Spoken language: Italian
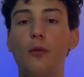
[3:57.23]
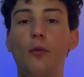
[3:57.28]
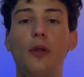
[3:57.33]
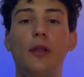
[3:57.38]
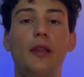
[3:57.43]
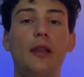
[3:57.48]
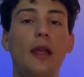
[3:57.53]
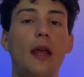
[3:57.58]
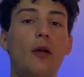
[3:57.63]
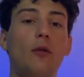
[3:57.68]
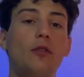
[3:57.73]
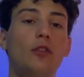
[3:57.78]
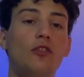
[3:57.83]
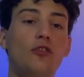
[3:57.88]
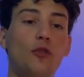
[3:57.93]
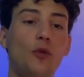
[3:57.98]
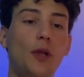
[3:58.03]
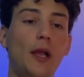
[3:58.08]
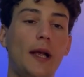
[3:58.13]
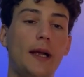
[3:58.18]
quindi è
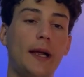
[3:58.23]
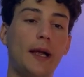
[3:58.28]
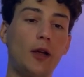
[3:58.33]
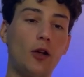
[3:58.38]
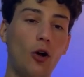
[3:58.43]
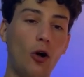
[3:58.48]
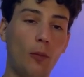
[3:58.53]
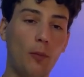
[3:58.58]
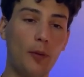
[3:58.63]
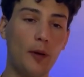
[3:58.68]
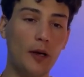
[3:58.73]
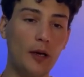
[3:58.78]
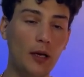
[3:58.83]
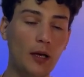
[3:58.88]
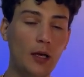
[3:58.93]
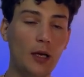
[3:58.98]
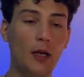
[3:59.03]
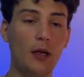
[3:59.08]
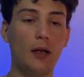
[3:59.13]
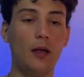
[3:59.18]
un'insulina che copre
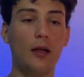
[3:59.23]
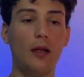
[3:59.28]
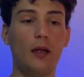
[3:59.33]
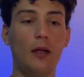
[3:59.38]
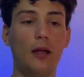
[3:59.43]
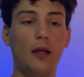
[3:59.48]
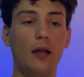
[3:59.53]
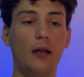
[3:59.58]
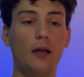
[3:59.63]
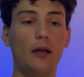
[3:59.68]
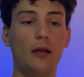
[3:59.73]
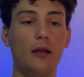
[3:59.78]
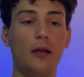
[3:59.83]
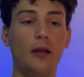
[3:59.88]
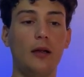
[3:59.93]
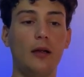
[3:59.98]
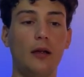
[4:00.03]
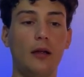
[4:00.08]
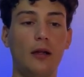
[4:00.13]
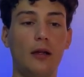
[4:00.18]

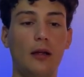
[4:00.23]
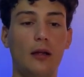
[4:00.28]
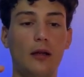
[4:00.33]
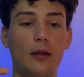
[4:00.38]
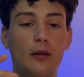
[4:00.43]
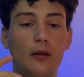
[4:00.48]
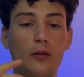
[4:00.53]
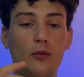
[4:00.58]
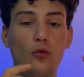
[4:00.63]
eh,